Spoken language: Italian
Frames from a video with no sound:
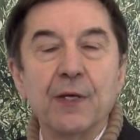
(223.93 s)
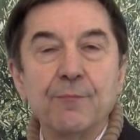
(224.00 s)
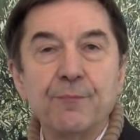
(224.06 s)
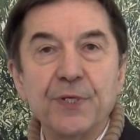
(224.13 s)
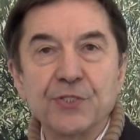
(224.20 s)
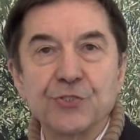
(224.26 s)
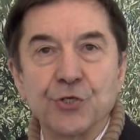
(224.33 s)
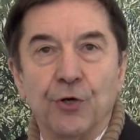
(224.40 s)

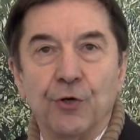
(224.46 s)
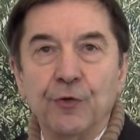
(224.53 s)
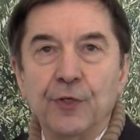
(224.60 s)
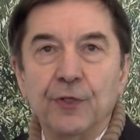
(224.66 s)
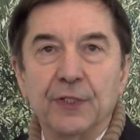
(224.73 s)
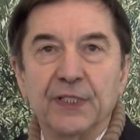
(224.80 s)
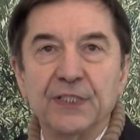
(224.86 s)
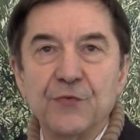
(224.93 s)
Perciò
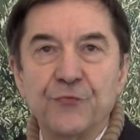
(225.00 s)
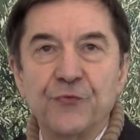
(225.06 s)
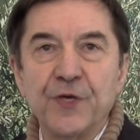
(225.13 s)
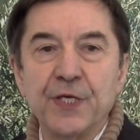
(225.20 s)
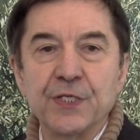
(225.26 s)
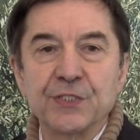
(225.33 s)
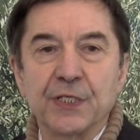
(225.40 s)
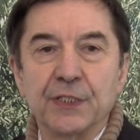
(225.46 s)
la
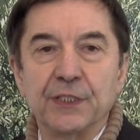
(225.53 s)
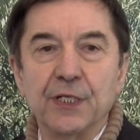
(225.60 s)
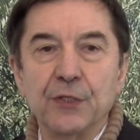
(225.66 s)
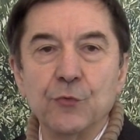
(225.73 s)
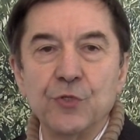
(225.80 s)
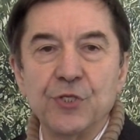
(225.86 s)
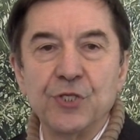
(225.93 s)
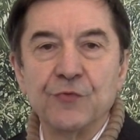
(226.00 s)
difesa
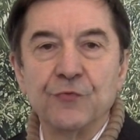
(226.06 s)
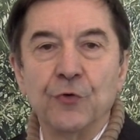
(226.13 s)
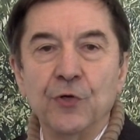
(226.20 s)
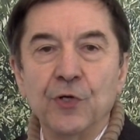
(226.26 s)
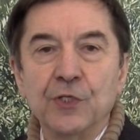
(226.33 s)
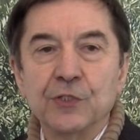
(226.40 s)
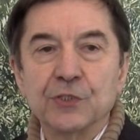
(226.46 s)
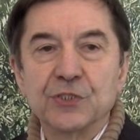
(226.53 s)

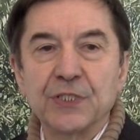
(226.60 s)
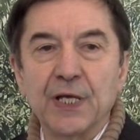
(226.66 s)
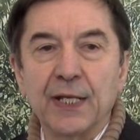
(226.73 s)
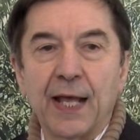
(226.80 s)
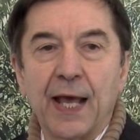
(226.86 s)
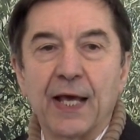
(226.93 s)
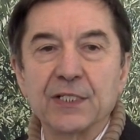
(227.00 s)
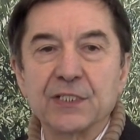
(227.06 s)
dell'ulivo
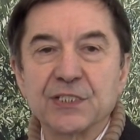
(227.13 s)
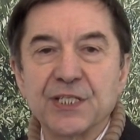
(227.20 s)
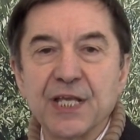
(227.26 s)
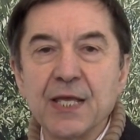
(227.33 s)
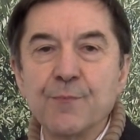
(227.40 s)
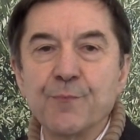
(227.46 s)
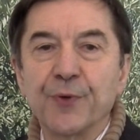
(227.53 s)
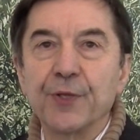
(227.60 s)
sarà
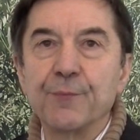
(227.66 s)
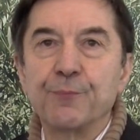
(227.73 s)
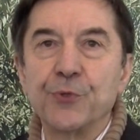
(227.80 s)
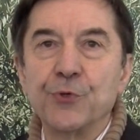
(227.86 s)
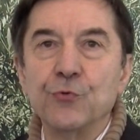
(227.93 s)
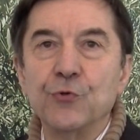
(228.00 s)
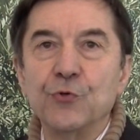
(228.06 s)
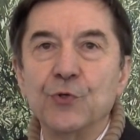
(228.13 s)
sempre
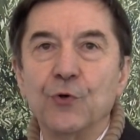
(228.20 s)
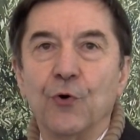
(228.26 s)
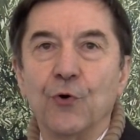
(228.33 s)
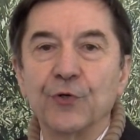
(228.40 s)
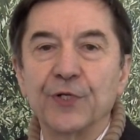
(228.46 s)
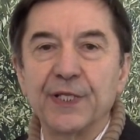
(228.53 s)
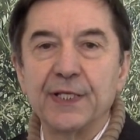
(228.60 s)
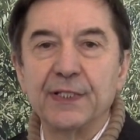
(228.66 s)
più
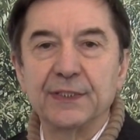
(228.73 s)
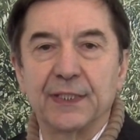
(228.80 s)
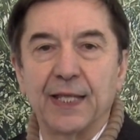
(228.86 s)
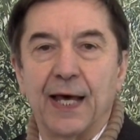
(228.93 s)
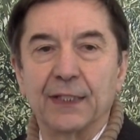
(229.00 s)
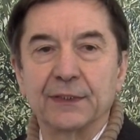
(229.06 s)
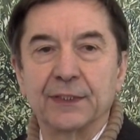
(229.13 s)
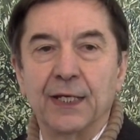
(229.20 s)

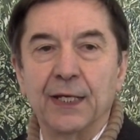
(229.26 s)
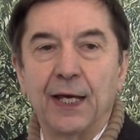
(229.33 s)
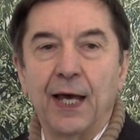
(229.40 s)
orientata